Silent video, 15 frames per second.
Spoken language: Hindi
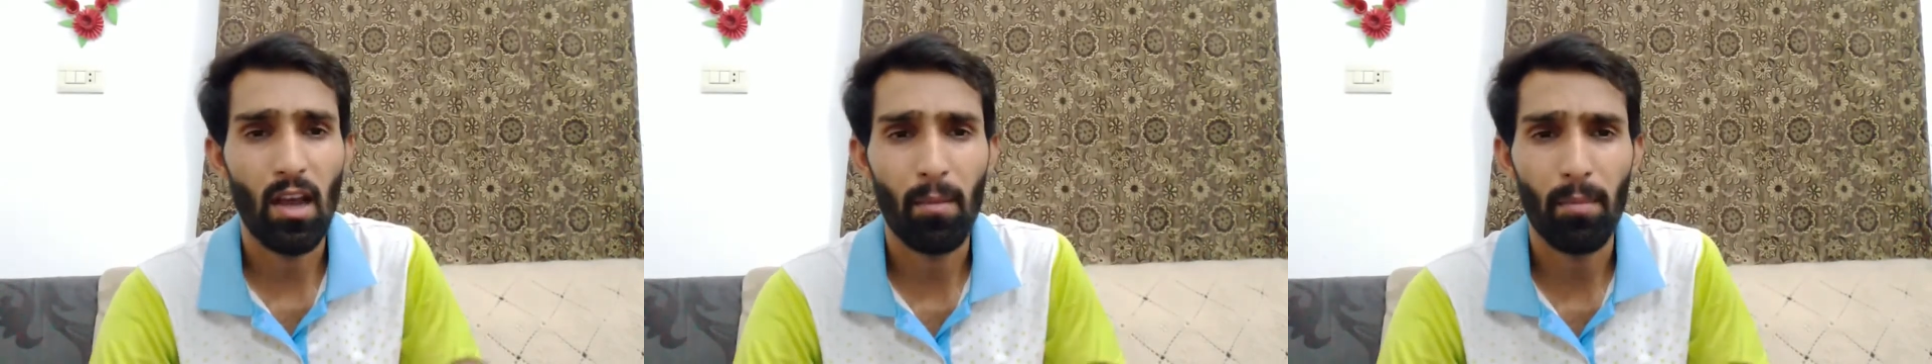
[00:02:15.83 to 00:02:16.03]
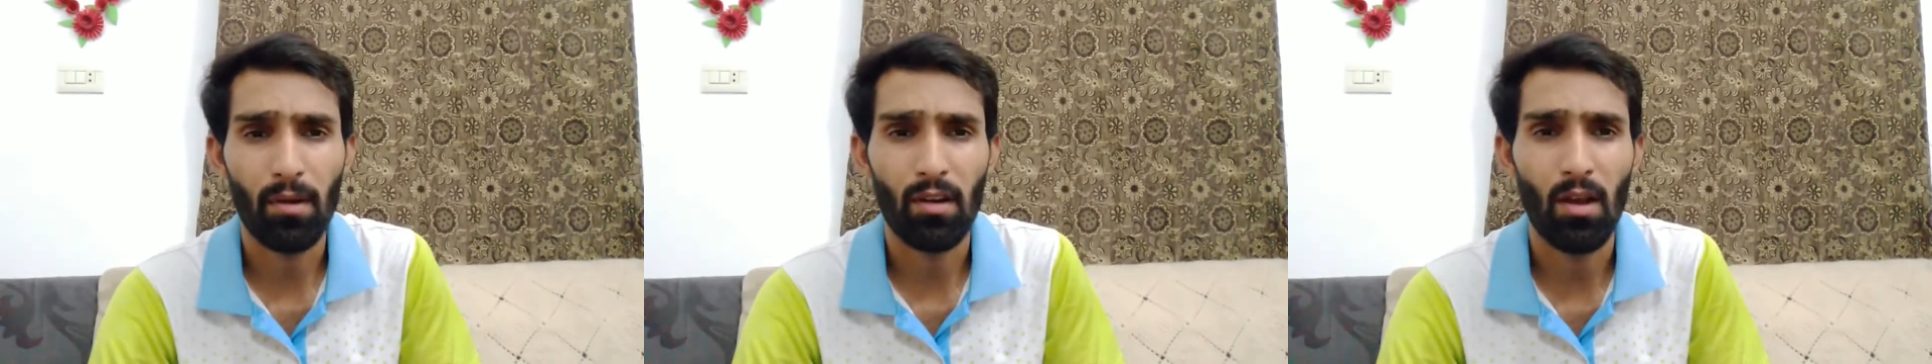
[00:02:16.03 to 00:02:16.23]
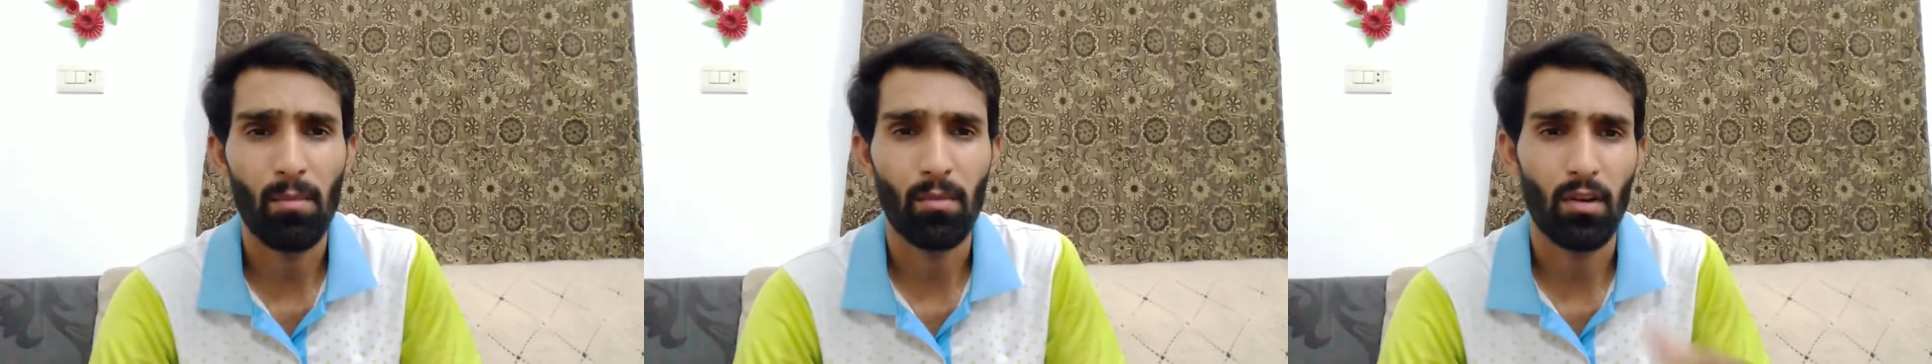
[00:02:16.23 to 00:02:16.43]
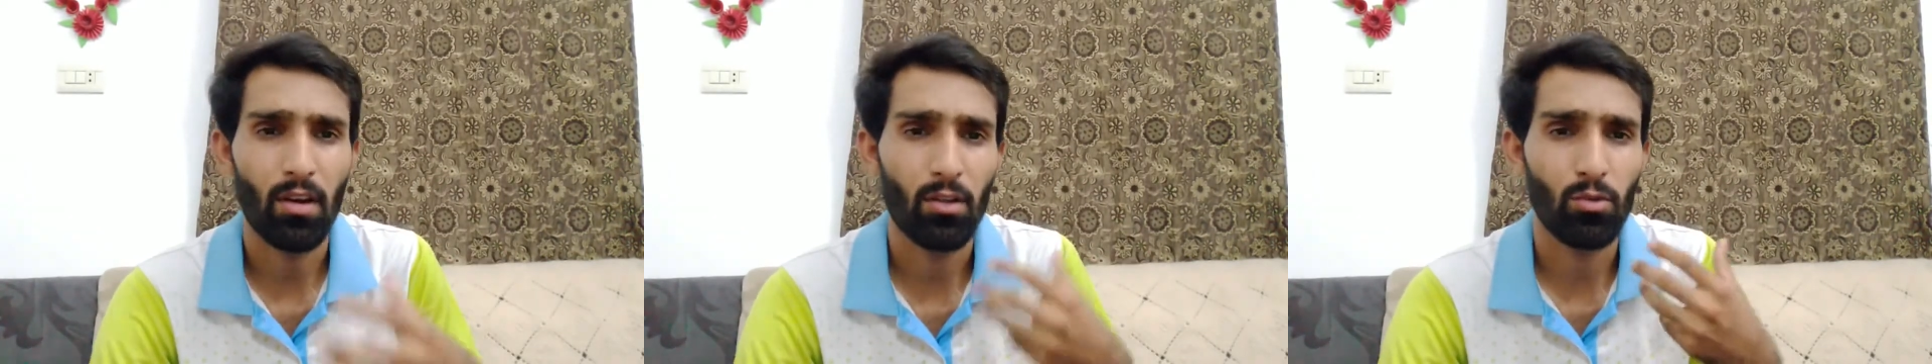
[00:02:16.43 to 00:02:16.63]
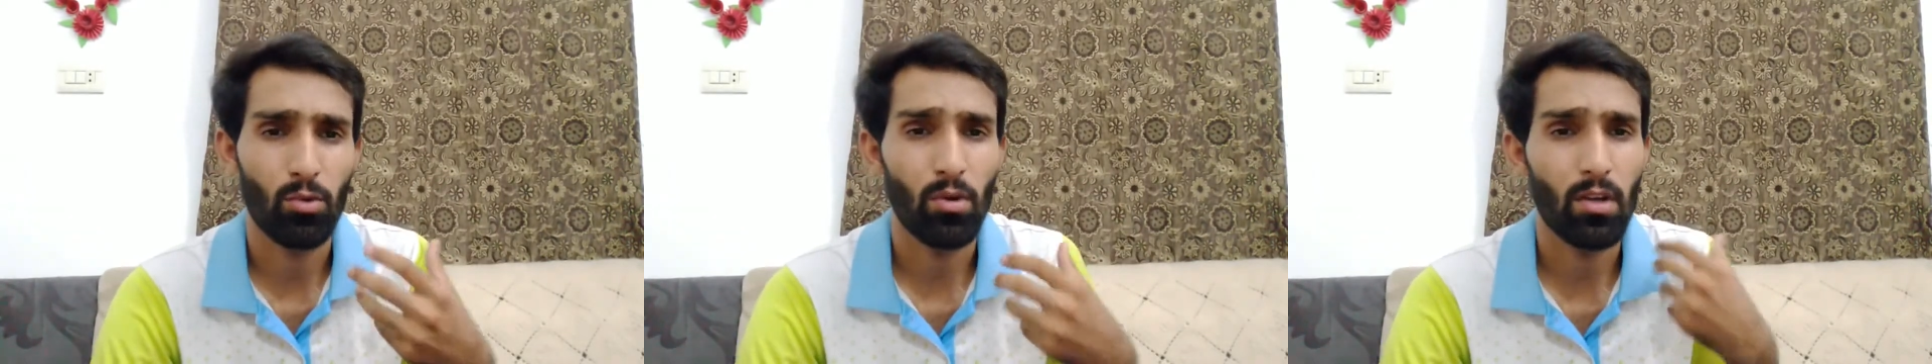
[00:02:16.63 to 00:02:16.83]
यहाँ पर काम
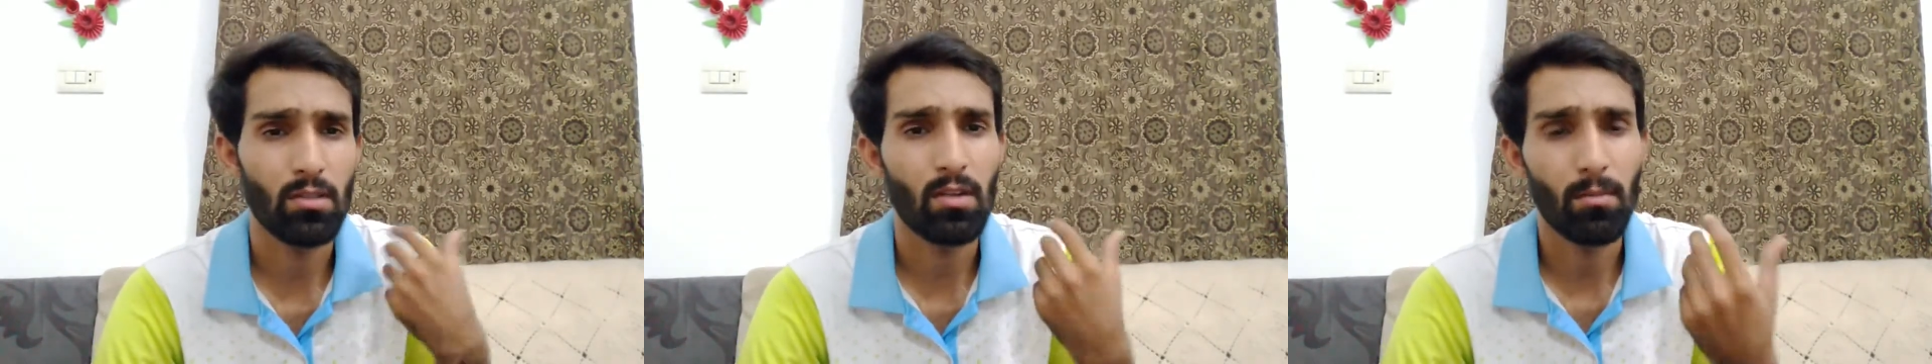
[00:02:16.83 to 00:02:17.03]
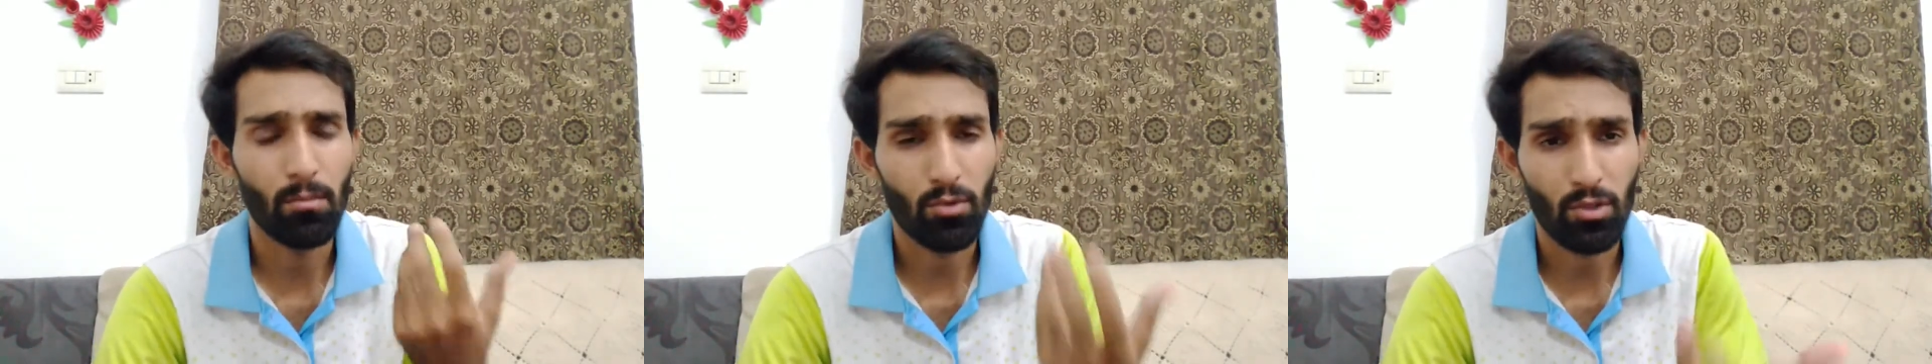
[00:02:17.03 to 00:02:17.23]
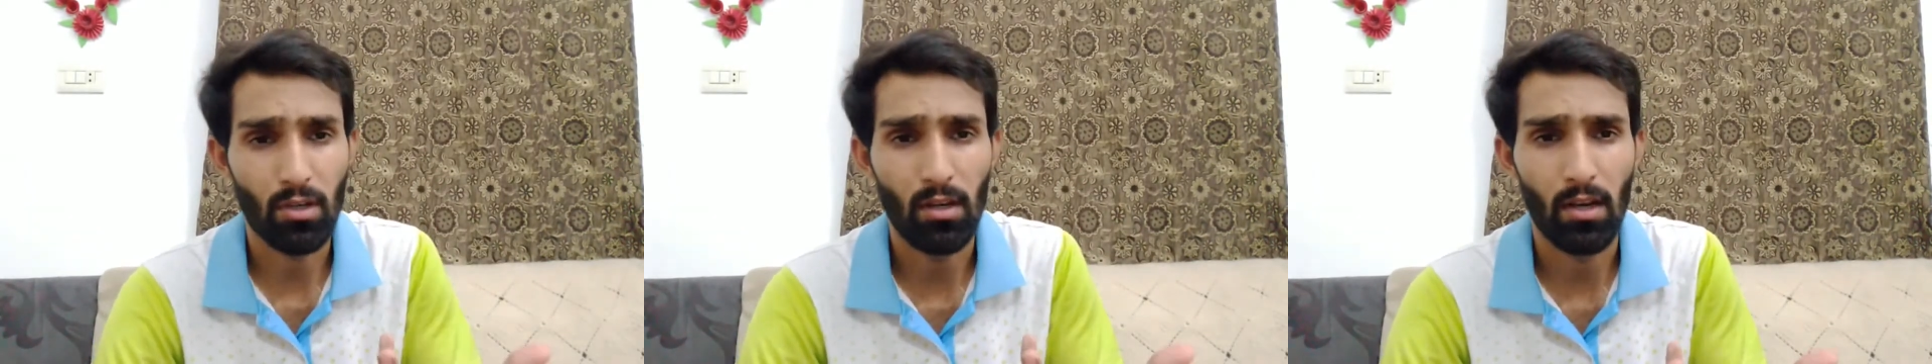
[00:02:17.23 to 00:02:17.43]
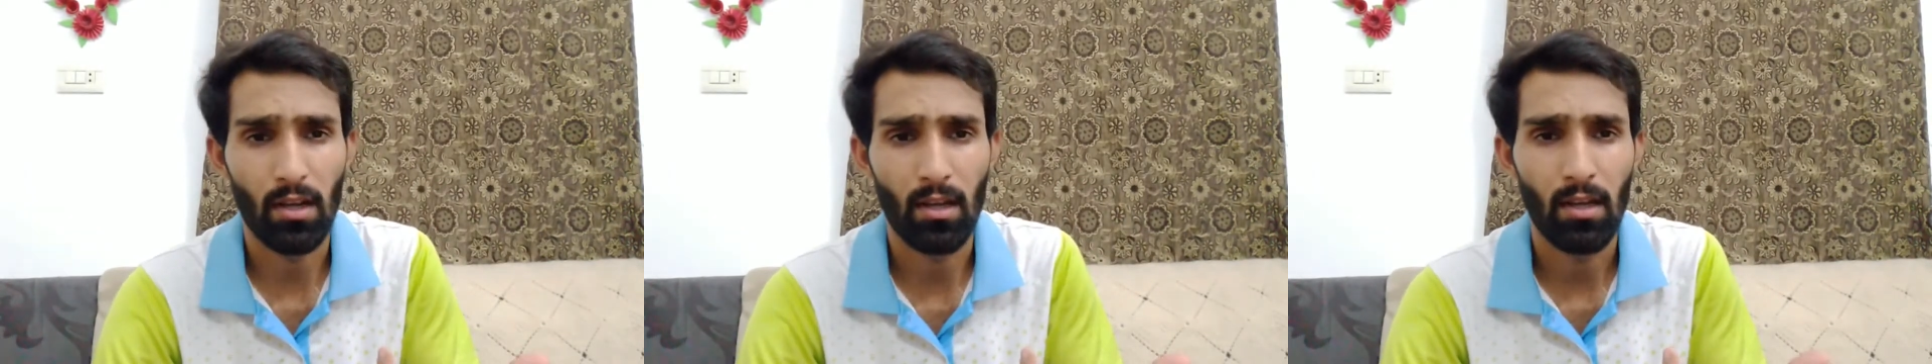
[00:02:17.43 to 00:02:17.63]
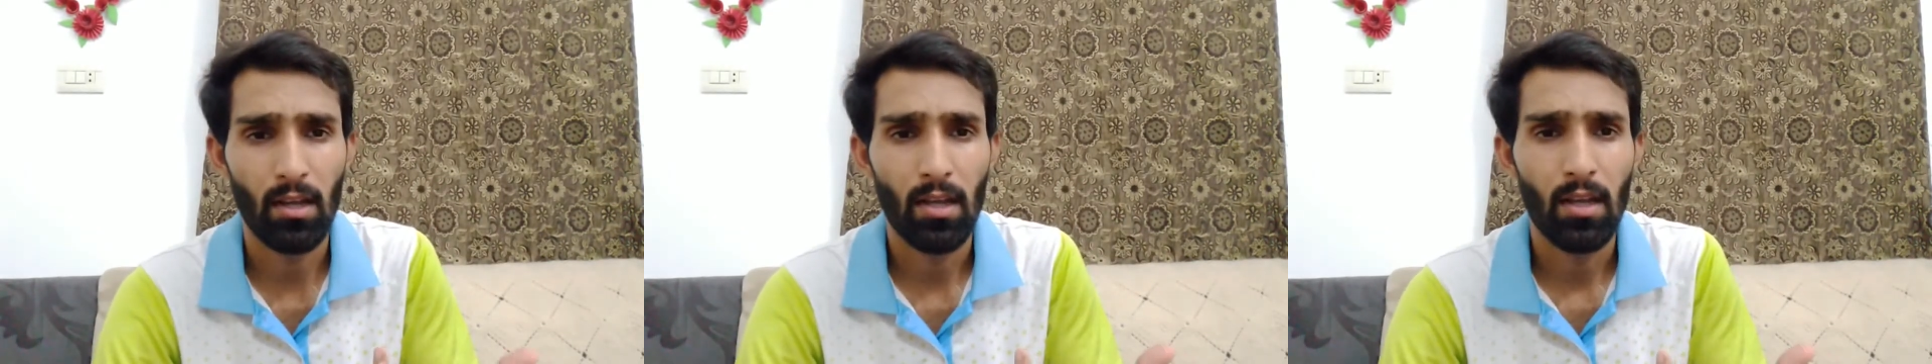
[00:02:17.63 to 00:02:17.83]
करना थोड़ा सा मुश्किल
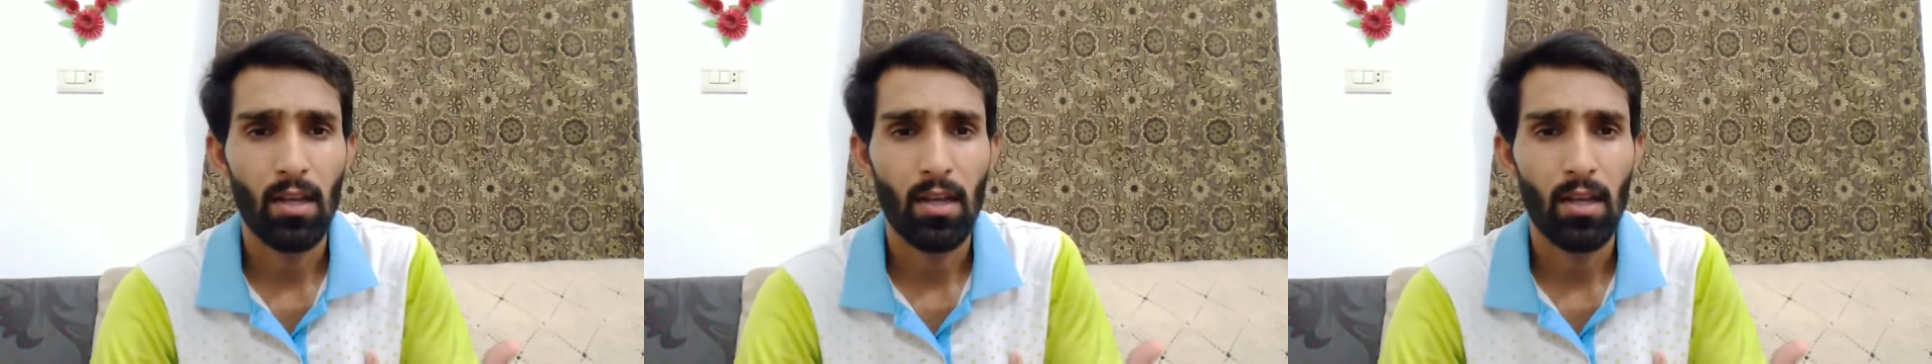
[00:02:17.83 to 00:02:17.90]
है